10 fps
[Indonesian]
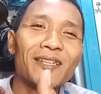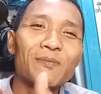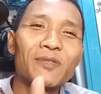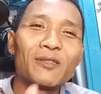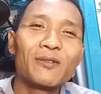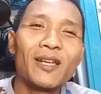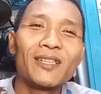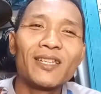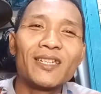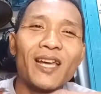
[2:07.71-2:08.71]

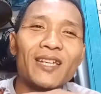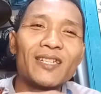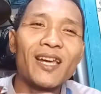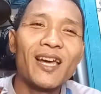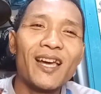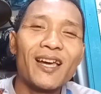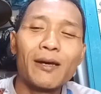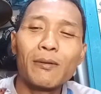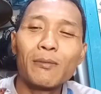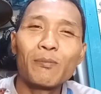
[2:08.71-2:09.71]
kebetulan tidak ada
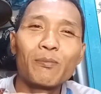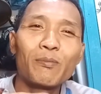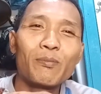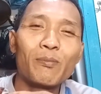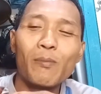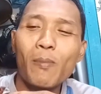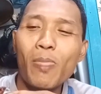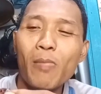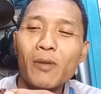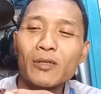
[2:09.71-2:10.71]

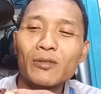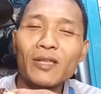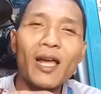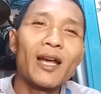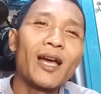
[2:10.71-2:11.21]
maksudnya